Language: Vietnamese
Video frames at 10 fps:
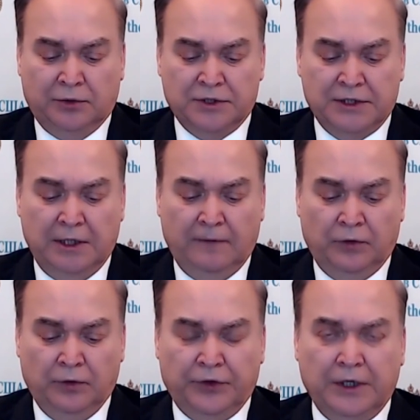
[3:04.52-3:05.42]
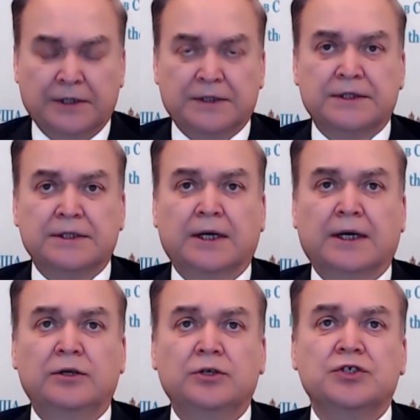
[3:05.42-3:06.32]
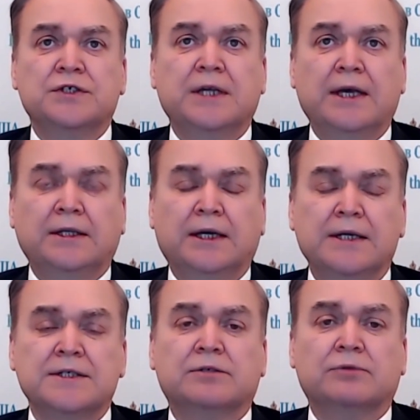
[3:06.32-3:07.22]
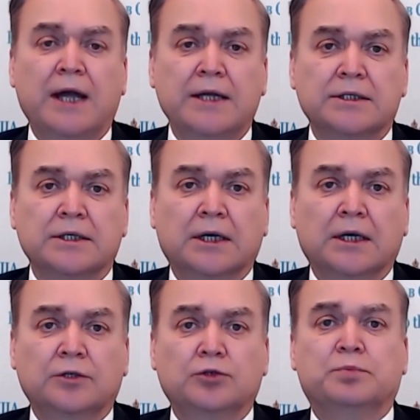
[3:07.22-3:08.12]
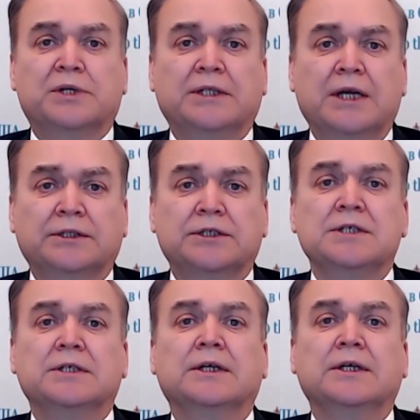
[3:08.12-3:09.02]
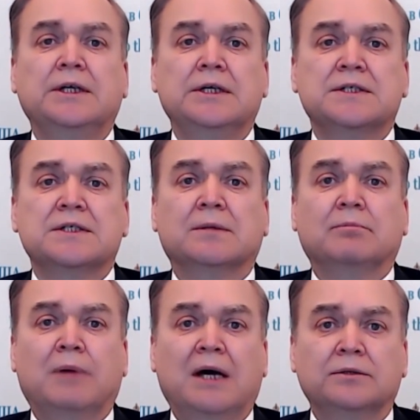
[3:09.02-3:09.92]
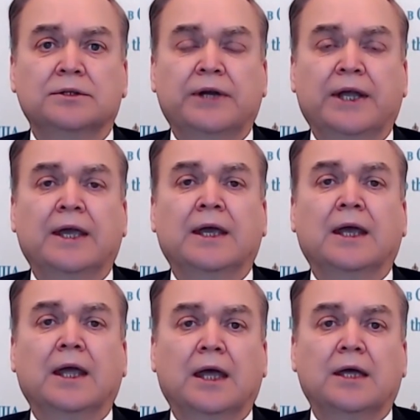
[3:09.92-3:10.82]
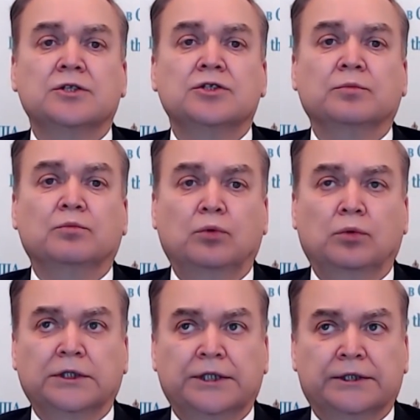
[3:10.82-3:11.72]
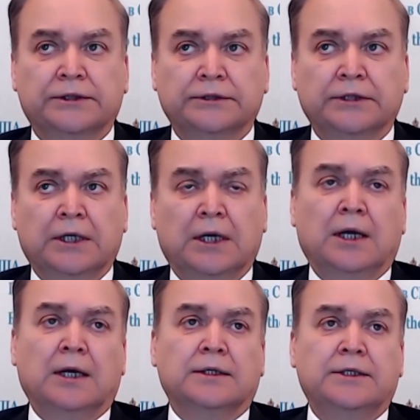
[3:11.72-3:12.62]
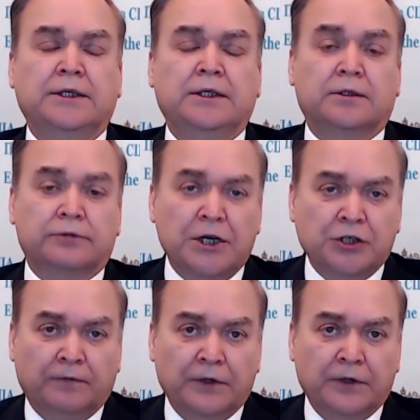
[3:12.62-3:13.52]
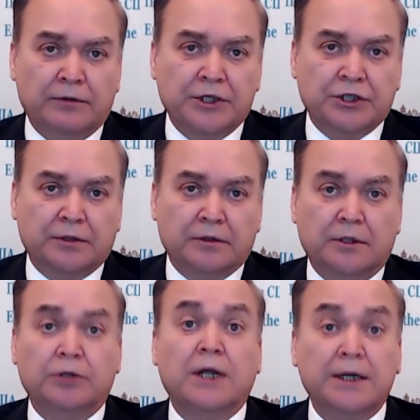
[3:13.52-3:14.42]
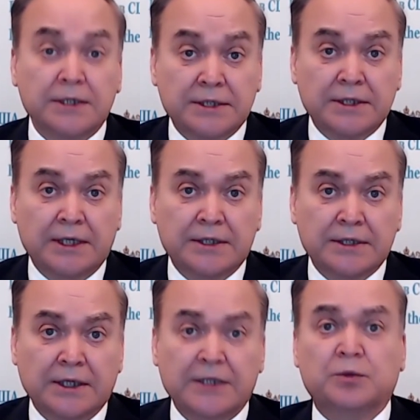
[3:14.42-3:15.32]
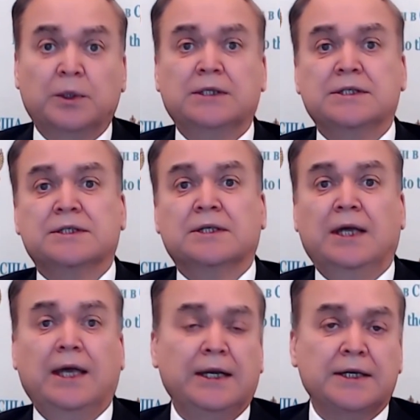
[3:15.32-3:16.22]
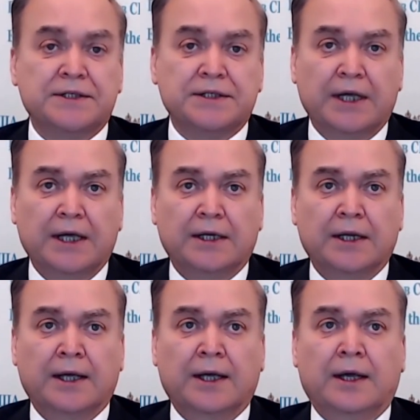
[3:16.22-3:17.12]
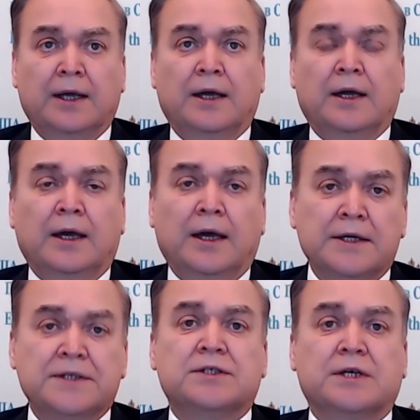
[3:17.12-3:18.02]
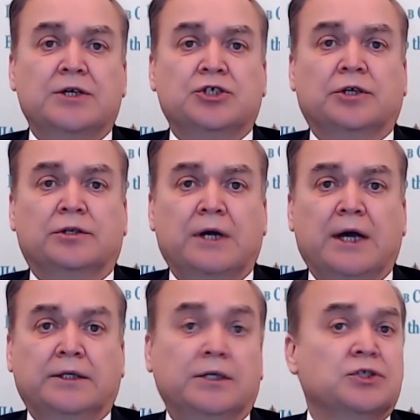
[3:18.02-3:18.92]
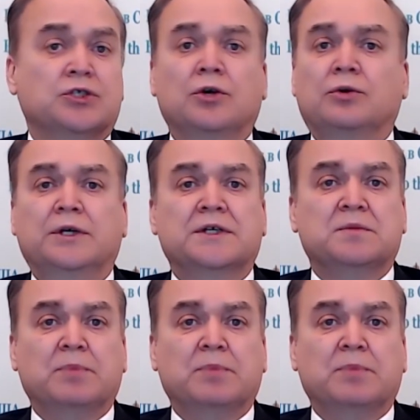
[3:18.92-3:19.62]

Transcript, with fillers: các hoạt động sử dụng vũ khí hủy diệt với sự tham gia của quân đội các nước phi hạt nhân, theo điều mà phương Tây gọi là một phần của các sứ mệnh hạt nhân chung của NATO. Theo vị đại sứ, điều này vốn đi ngược lại các nguyên tắc cơ bản của Hiệp ước không phổ biến vũ khí hạt nhân.